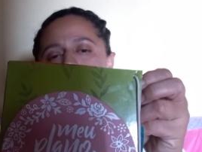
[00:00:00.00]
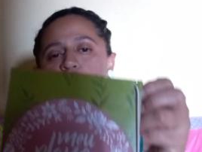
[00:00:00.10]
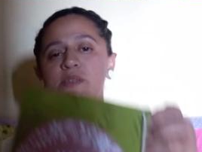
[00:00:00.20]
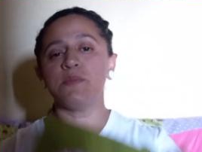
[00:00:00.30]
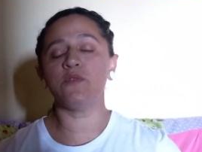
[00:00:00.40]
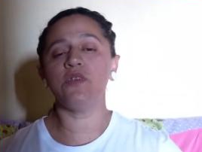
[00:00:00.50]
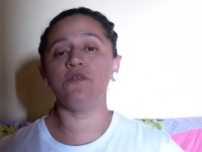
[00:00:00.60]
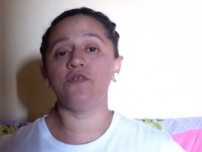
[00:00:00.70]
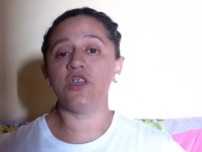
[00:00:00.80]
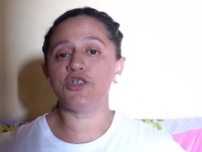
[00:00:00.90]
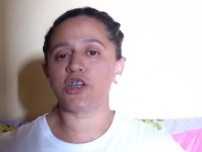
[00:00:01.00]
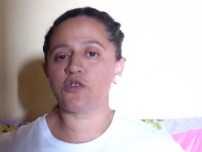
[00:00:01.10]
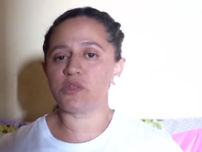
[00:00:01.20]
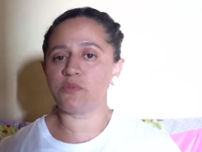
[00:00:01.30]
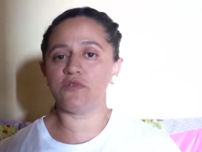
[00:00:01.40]
em 2020, que
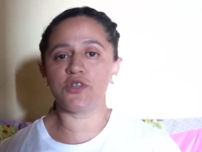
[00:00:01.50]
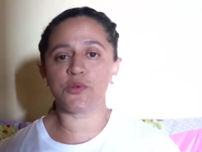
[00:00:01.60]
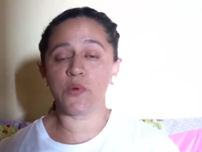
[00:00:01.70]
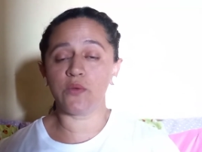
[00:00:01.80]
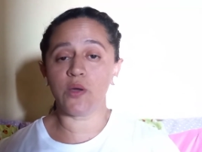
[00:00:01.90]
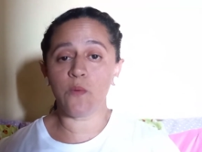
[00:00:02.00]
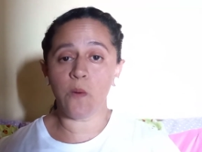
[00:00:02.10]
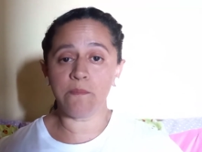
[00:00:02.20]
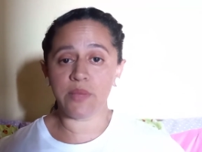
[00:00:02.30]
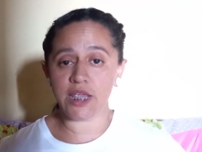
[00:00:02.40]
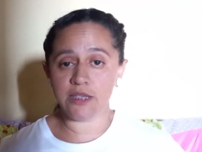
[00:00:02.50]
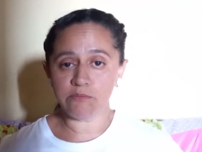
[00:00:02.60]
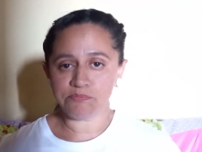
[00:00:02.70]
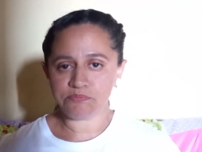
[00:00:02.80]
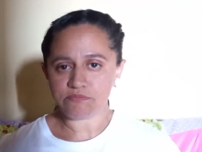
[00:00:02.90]
2021 eu não comprei.
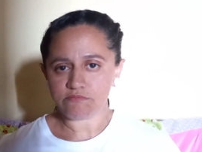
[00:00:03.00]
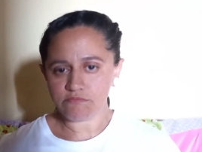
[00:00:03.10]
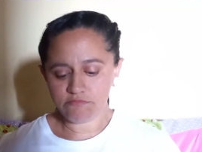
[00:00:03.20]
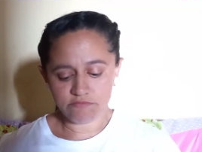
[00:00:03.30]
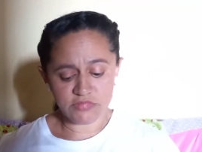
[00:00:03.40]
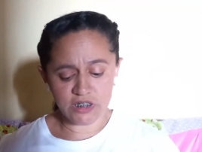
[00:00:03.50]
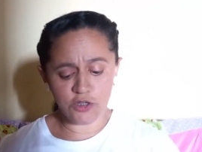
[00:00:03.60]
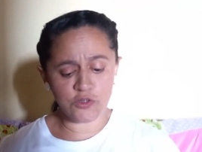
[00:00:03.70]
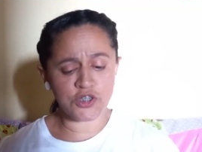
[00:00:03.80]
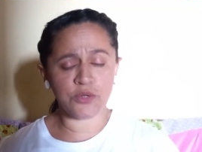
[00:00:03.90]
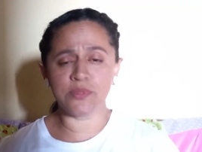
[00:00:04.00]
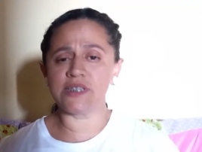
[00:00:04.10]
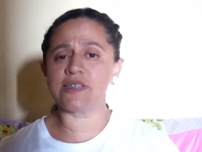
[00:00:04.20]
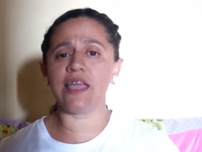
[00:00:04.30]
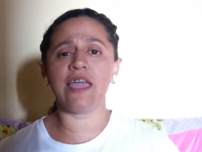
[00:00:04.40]
E
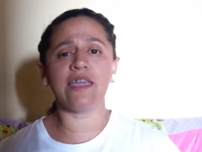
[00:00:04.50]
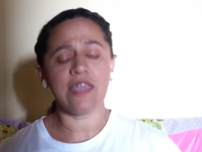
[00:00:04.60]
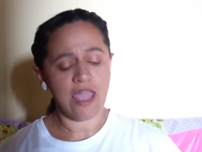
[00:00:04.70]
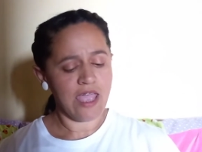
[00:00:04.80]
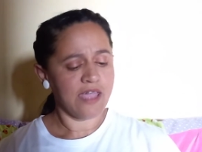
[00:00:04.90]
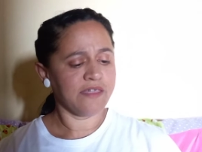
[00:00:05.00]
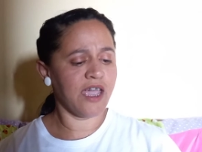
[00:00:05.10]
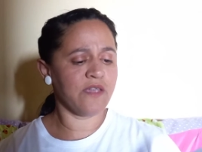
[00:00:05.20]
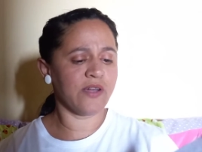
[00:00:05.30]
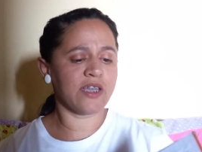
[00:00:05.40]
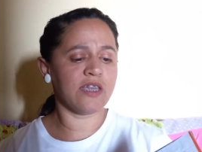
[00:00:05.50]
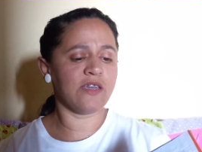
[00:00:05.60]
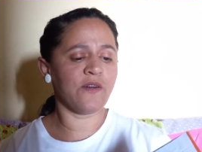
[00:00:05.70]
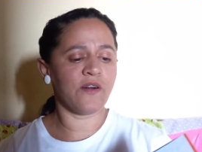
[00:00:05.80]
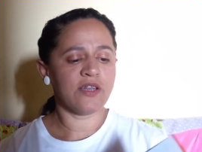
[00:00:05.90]
customizei. Tenho
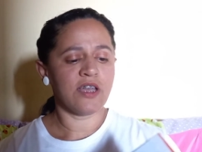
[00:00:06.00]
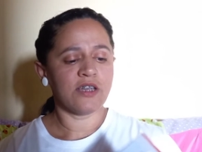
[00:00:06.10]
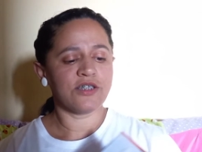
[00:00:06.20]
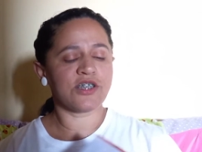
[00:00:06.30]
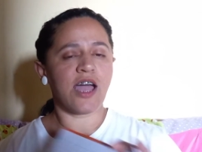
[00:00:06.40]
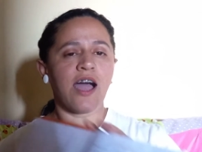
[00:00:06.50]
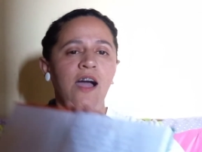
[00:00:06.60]
aqui, ó, já